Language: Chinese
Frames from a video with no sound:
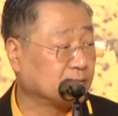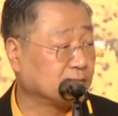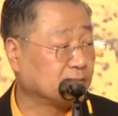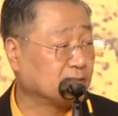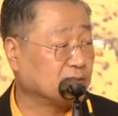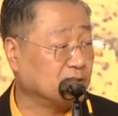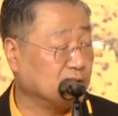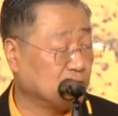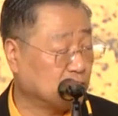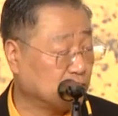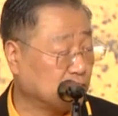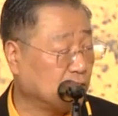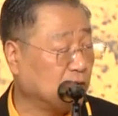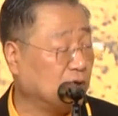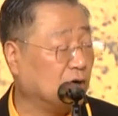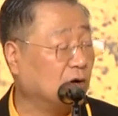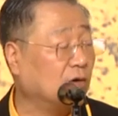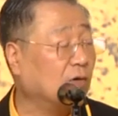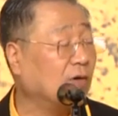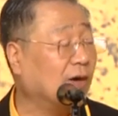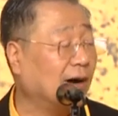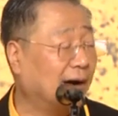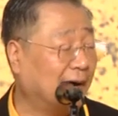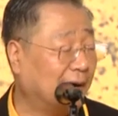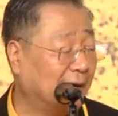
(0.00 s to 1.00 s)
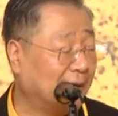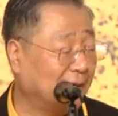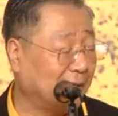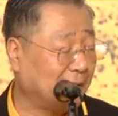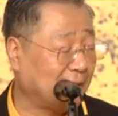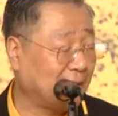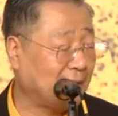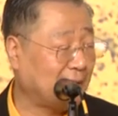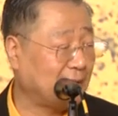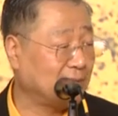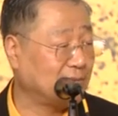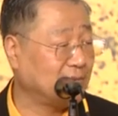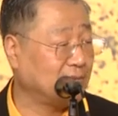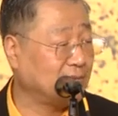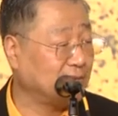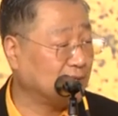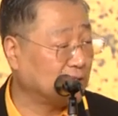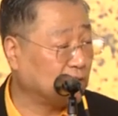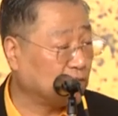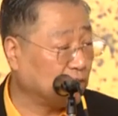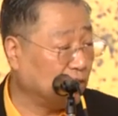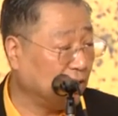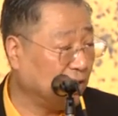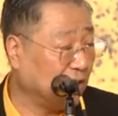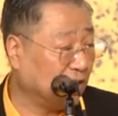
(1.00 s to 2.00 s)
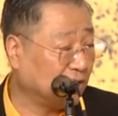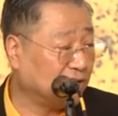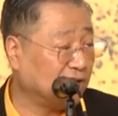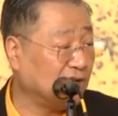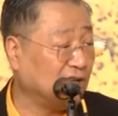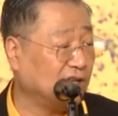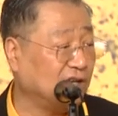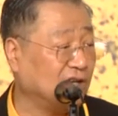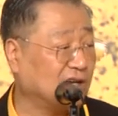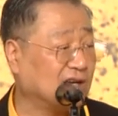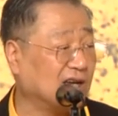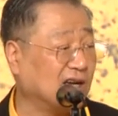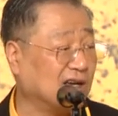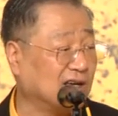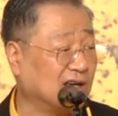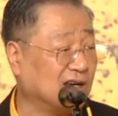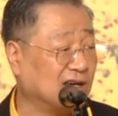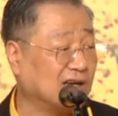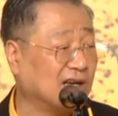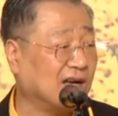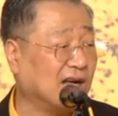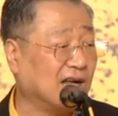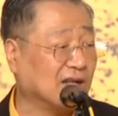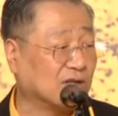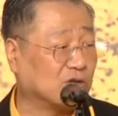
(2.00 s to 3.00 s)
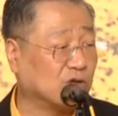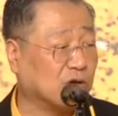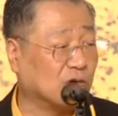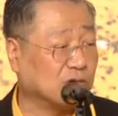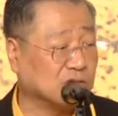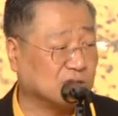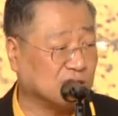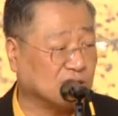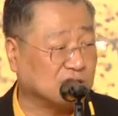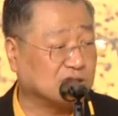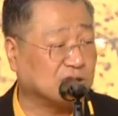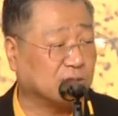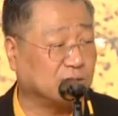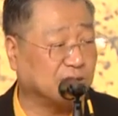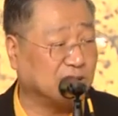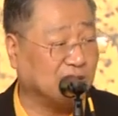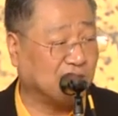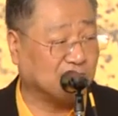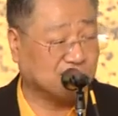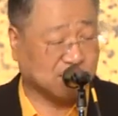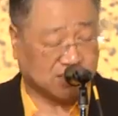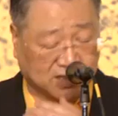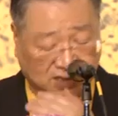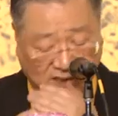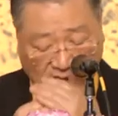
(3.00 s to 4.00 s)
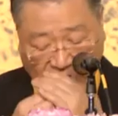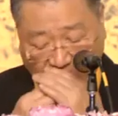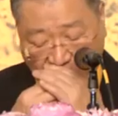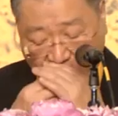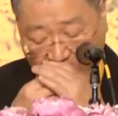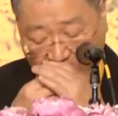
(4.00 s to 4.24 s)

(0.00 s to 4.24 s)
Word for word: 你说偶尔，你过2天你看痛成什么样子，